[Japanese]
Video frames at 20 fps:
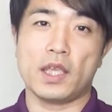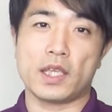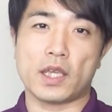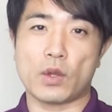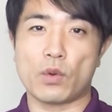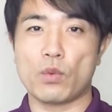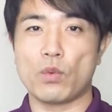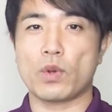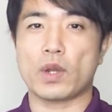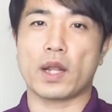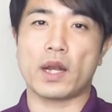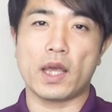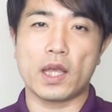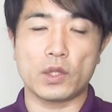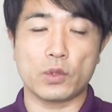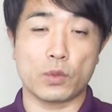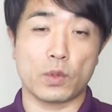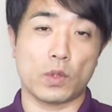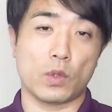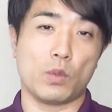やろうかな
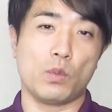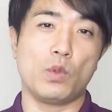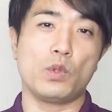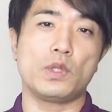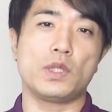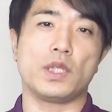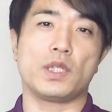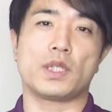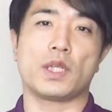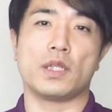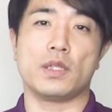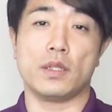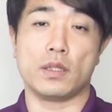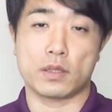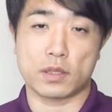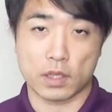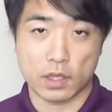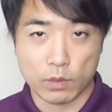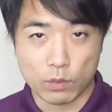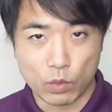というふうに思っていたんで
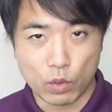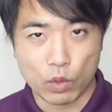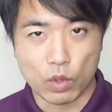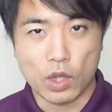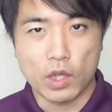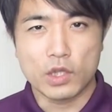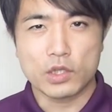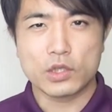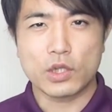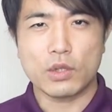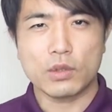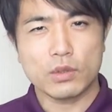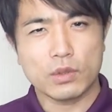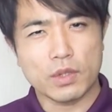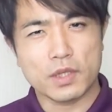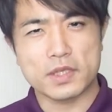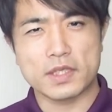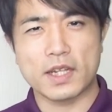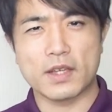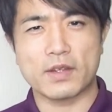すけども、ちょっと
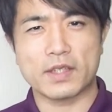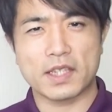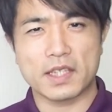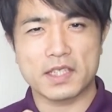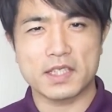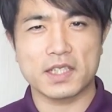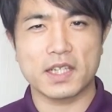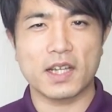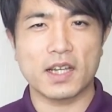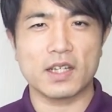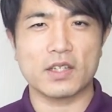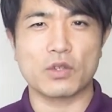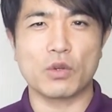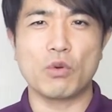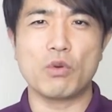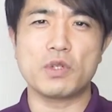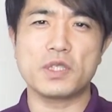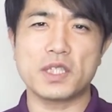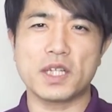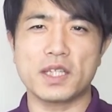ですね、私が
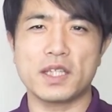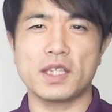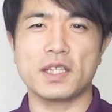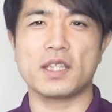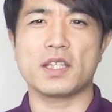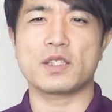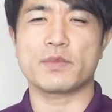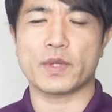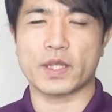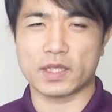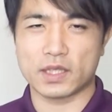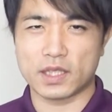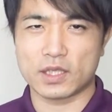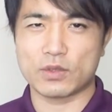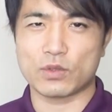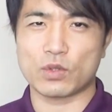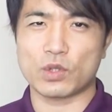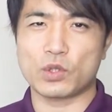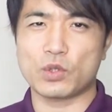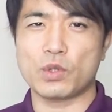用事ができてしまって、
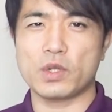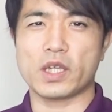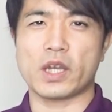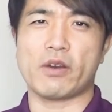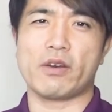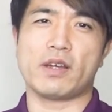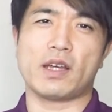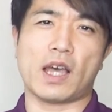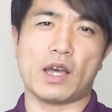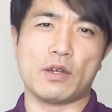その人に会